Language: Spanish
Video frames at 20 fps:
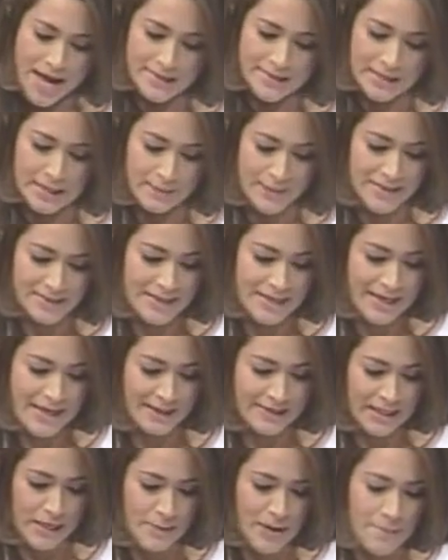a través de
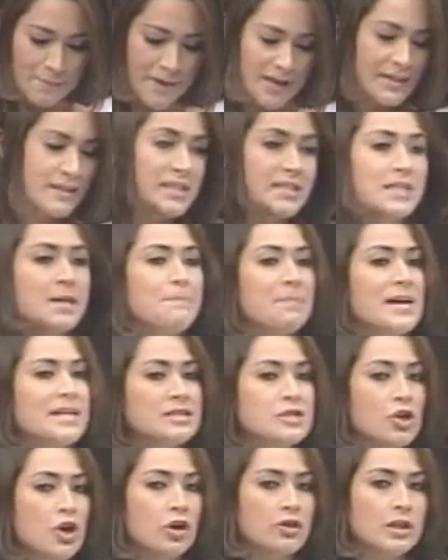la activa
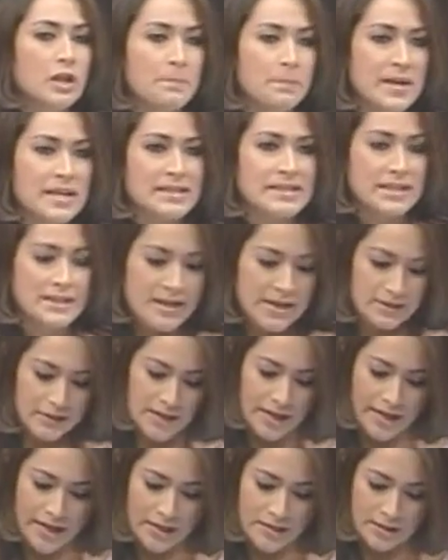participación del
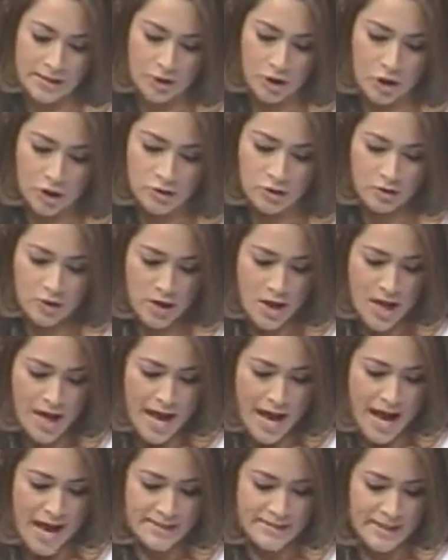presidente Calderón,
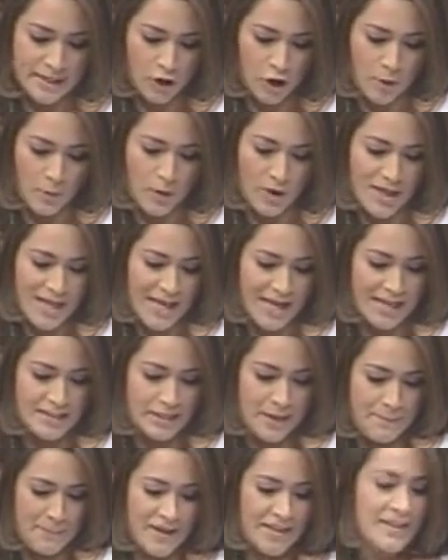así como de
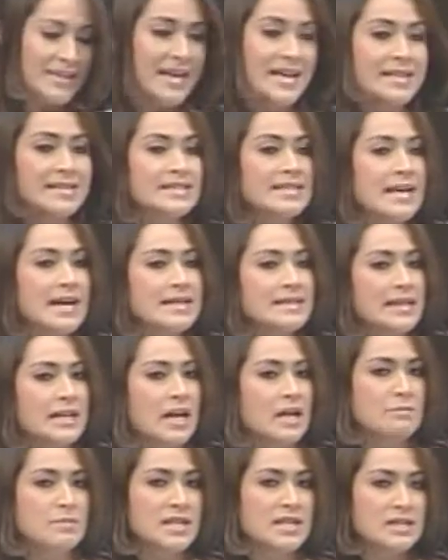las dependencias
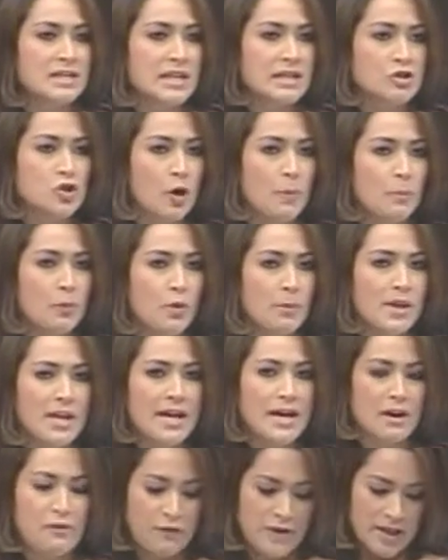de la Administración
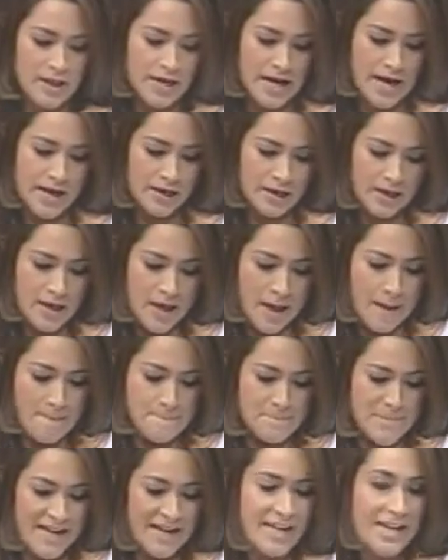Pública Federal,
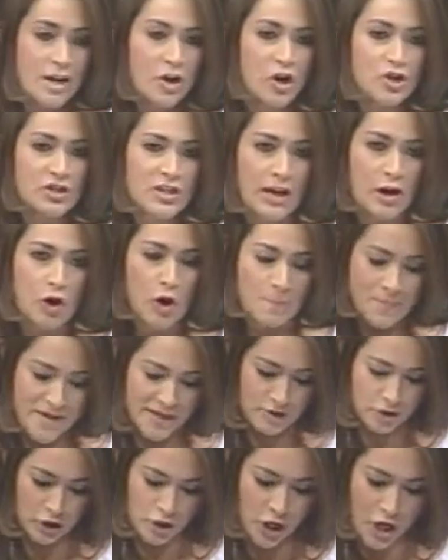México se
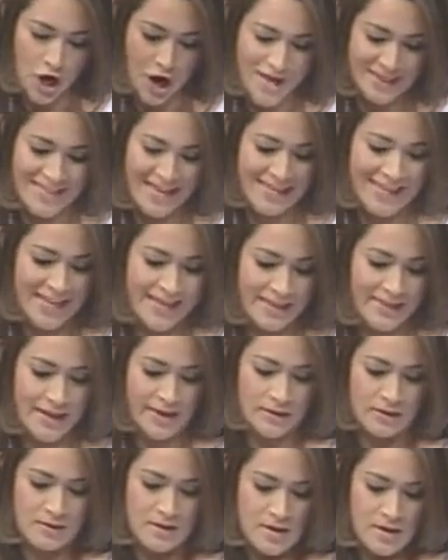convirtió en el
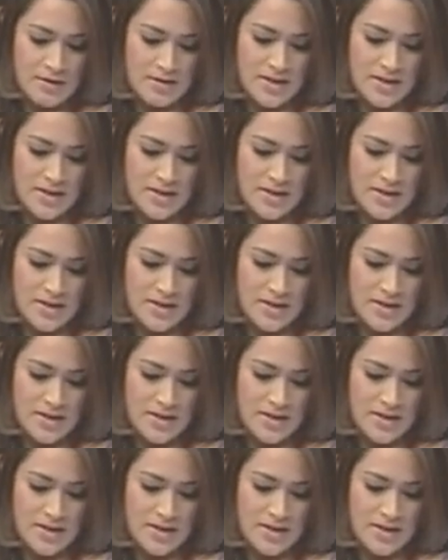líder